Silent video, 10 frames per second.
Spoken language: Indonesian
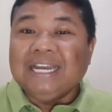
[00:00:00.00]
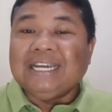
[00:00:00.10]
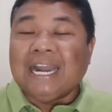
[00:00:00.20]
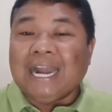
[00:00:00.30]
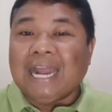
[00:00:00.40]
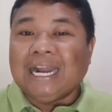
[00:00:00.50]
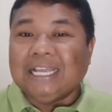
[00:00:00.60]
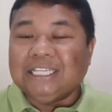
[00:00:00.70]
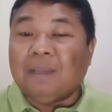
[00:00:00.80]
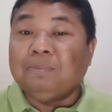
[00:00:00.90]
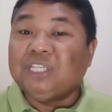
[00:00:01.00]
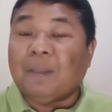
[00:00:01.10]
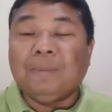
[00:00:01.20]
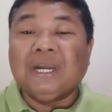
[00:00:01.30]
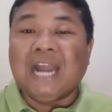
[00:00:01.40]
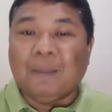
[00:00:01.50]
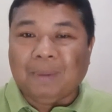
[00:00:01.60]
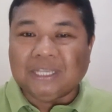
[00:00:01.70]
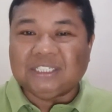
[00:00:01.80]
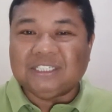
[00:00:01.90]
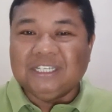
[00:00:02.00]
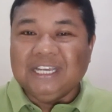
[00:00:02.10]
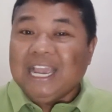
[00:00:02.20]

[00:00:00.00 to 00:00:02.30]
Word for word: dan anaknya bisa bernapas